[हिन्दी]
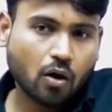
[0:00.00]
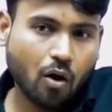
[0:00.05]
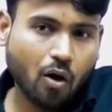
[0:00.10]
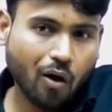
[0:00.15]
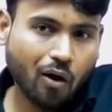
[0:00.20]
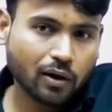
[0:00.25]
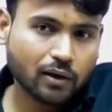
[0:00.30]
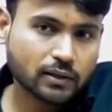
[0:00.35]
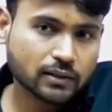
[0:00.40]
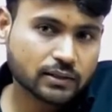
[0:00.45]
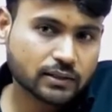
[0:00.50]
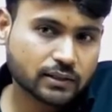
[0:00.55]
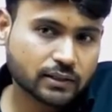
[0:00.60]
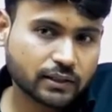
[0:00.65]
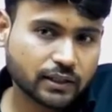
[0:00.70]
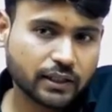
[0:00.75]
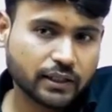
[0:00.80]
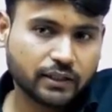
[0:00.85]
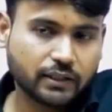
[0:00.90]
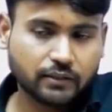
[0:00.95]
हॉल
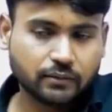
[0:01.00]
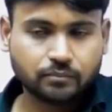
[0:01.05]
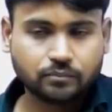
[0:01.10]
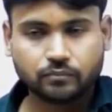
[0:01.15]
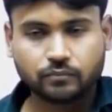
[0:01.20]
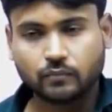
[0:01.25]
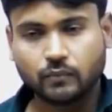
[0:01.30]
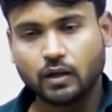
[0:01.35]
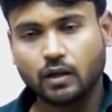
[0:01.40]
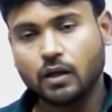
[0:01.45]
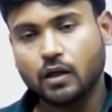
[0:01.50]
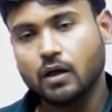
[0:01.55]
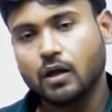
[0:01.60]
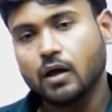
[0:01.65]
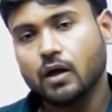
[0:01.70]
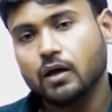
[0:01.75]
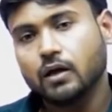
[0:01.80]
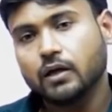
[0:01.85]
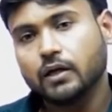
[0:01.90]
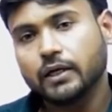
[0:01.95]
स्ट्रीट
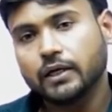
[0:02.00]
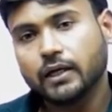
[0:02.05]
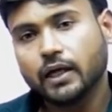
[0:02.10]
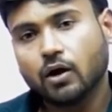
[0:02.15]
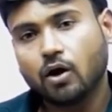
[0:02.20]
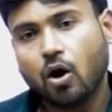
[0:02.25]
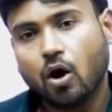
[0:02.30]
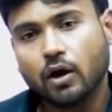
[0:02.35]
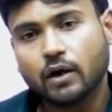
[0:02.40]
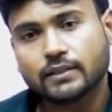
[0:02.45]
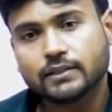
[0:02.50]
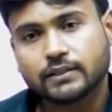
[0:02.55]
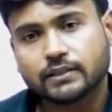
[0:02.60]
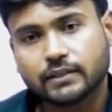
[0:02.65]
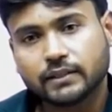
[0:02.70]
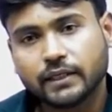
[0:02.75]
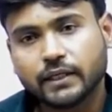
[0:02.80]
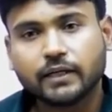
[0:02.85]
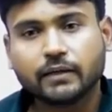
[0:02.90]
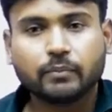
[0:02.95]
लिडन हॉल
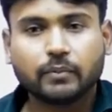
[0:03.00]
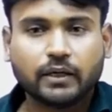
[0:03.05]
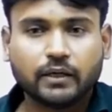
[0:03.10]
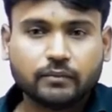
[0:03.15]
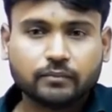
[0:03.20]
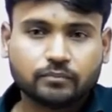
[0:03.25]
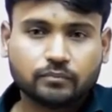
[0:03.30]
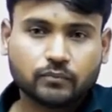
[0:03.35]
स्ट्रीट में